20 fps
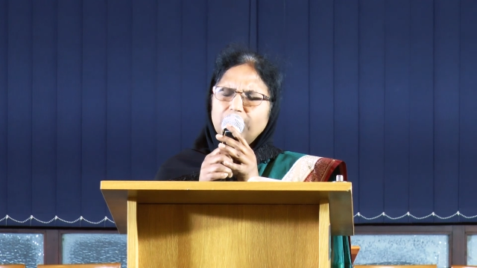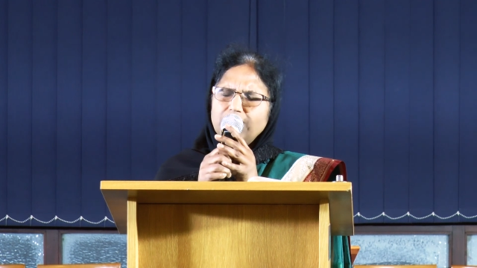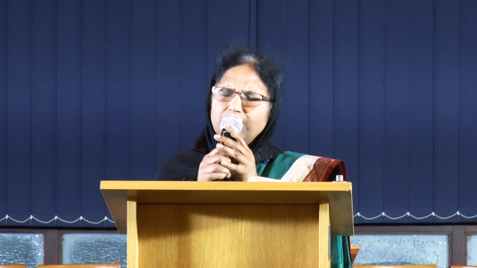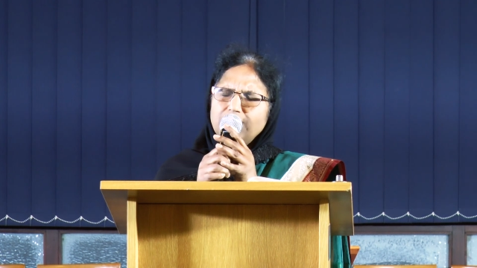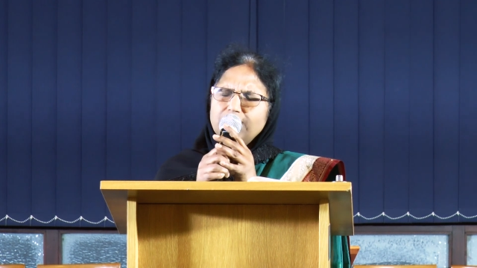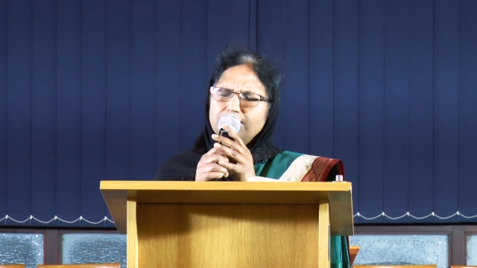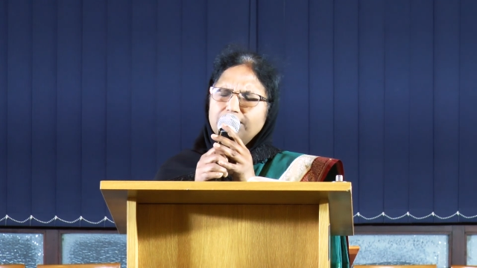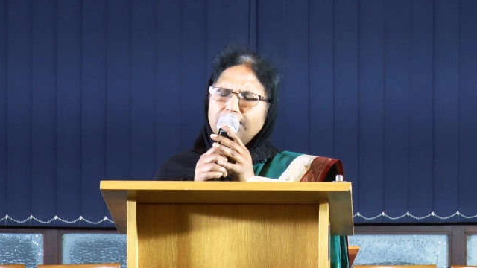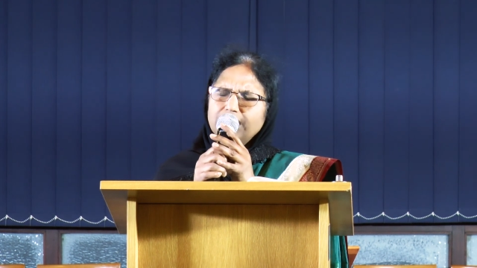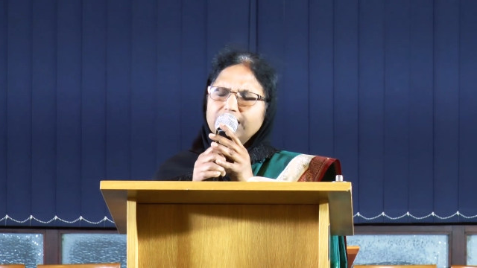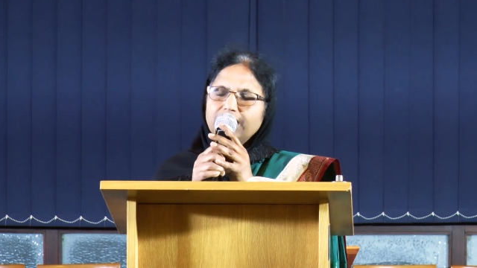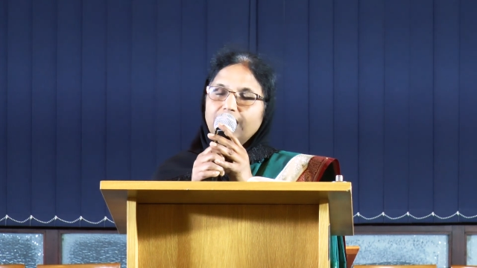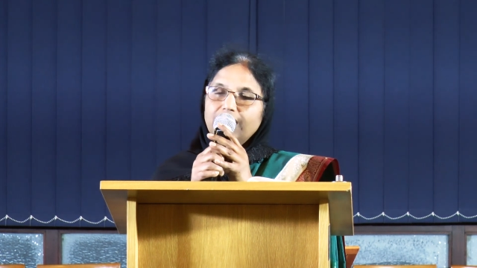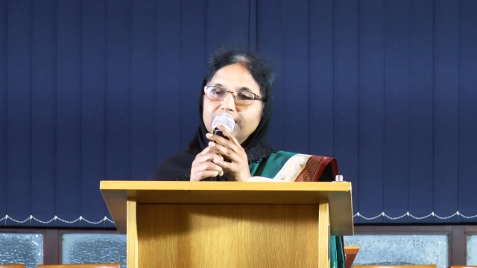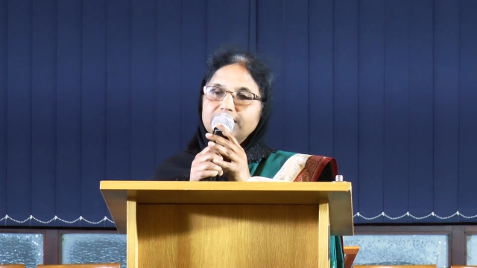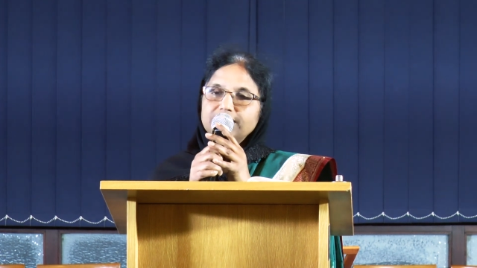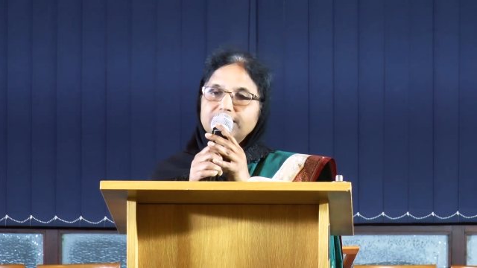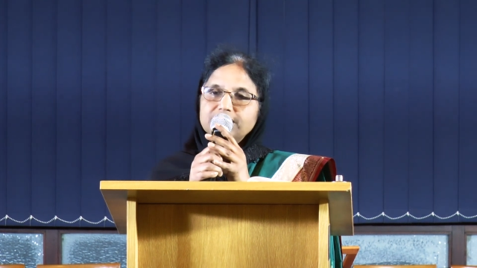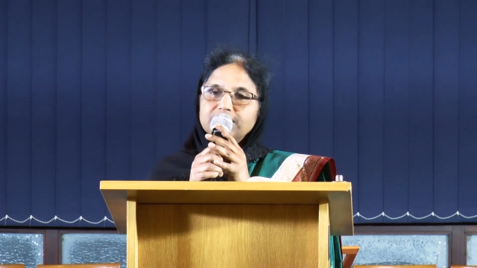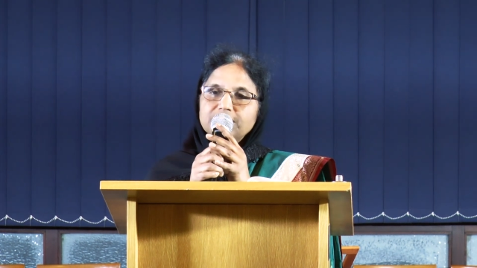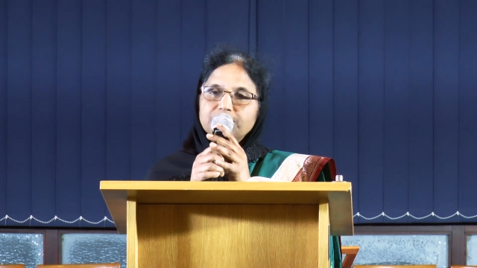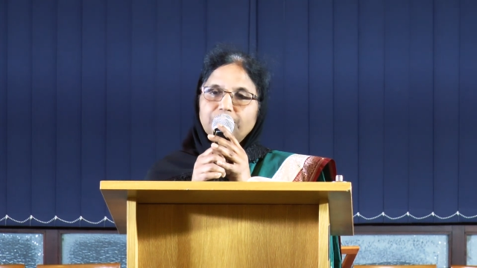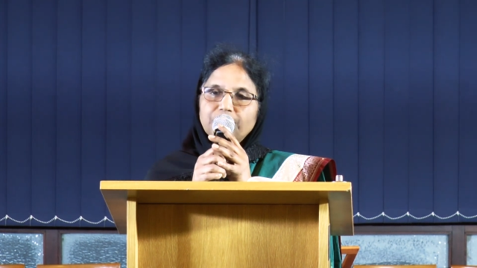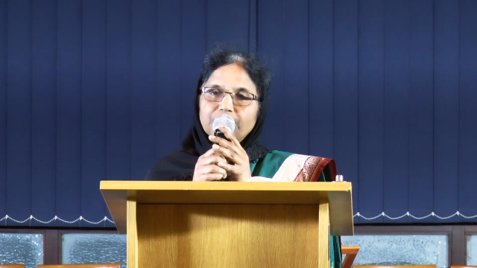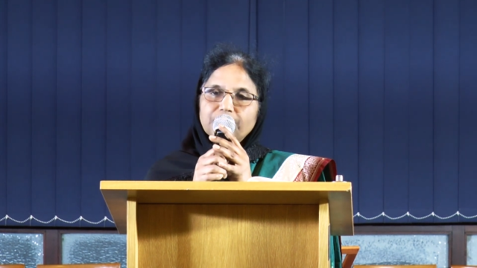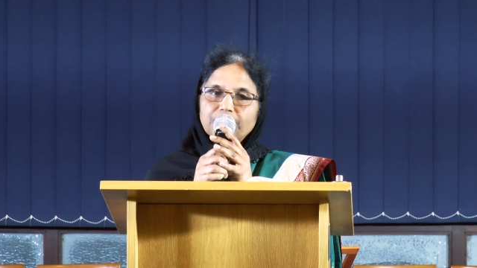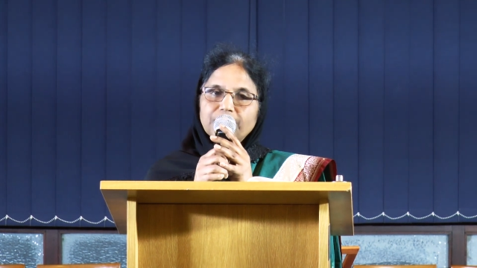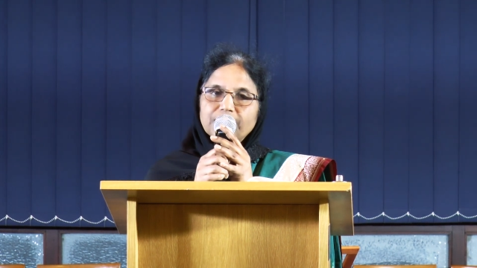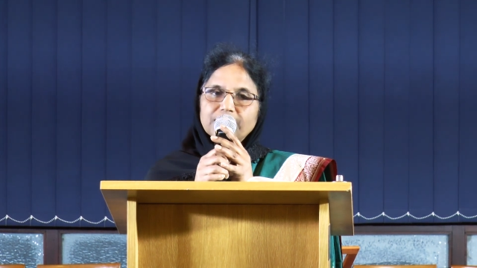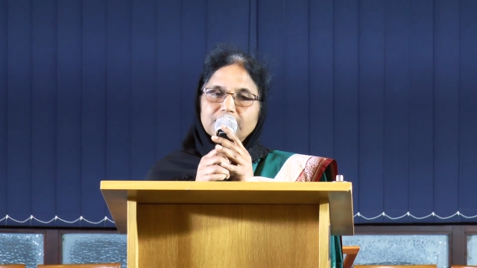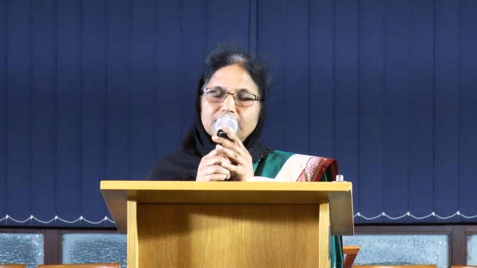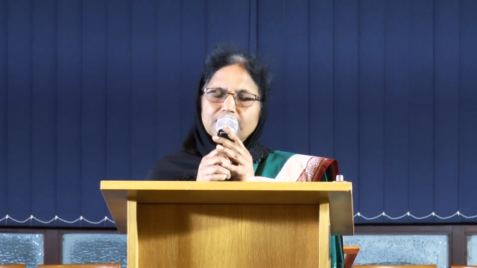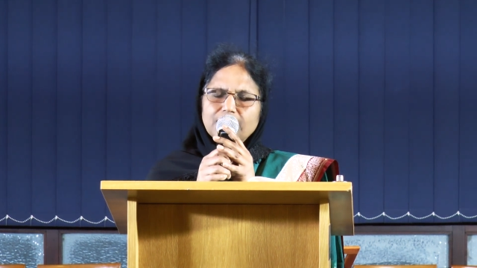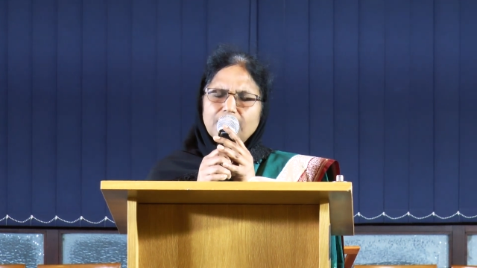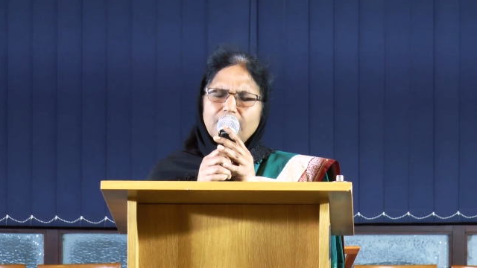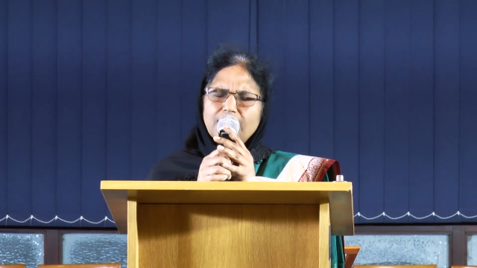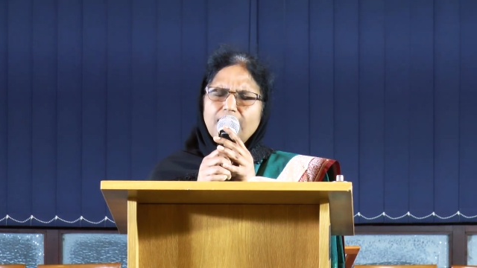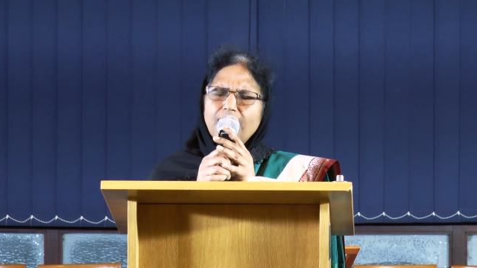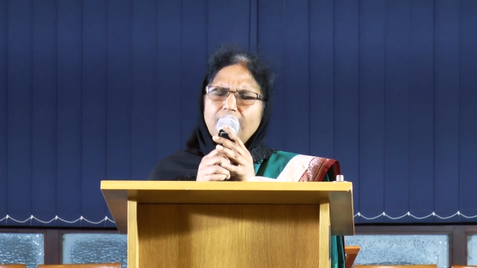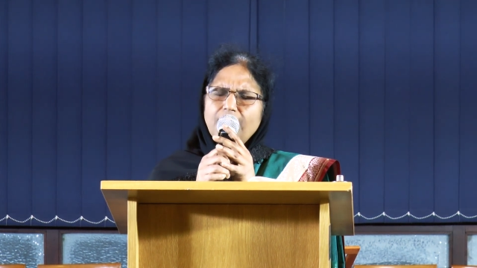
வெள்ளம் மாதிரி அடிச்சுட்டு போகிற மாதிரி இருக்கா